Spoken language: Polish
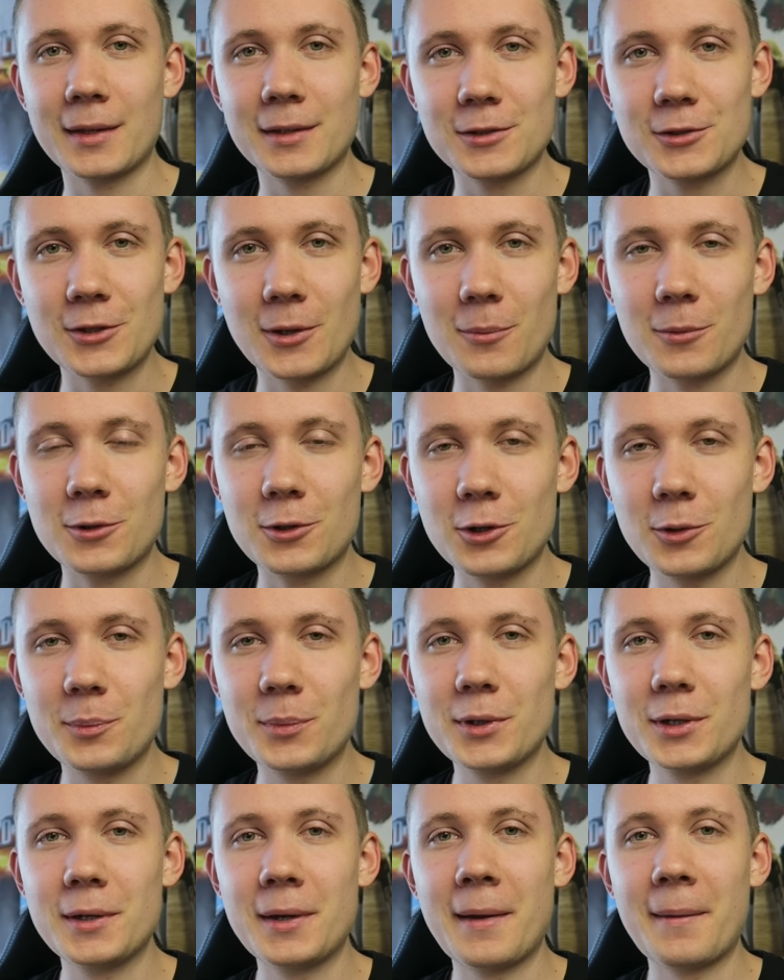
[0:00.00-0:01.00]
Są
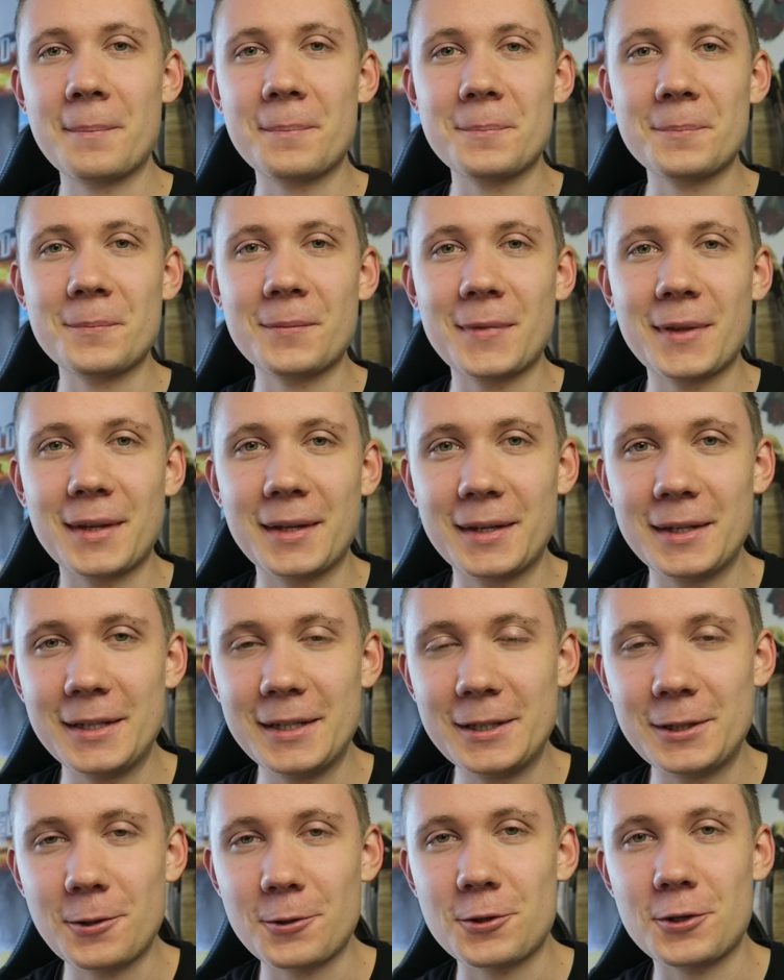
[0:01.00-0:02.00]
grupy
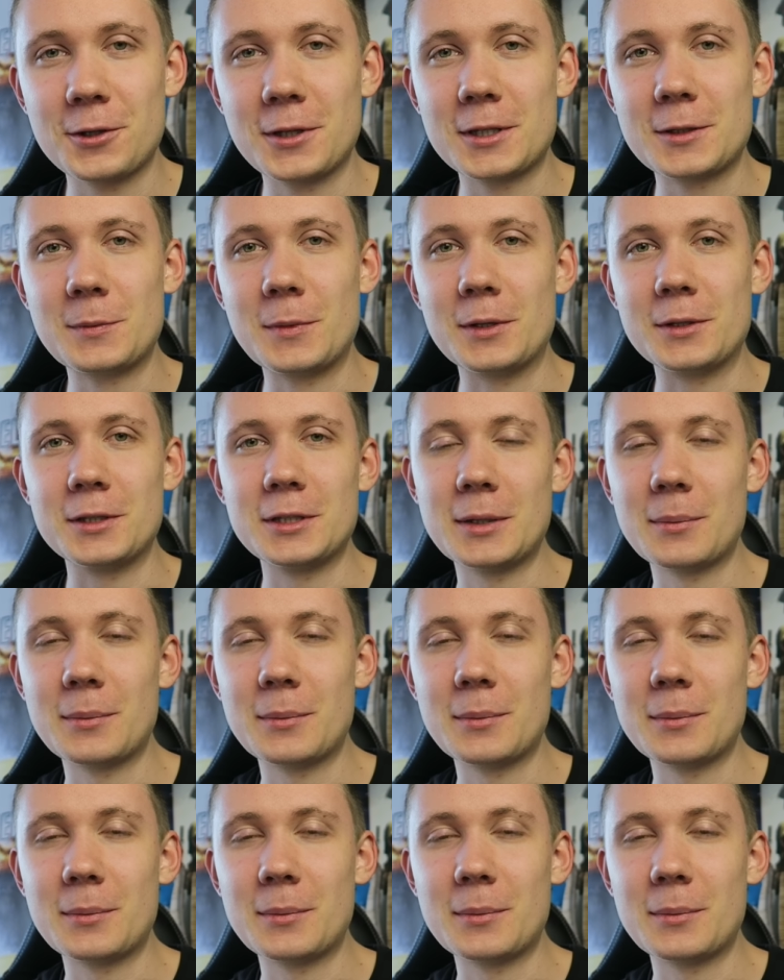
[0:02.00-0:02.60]
i to się nie zmieni.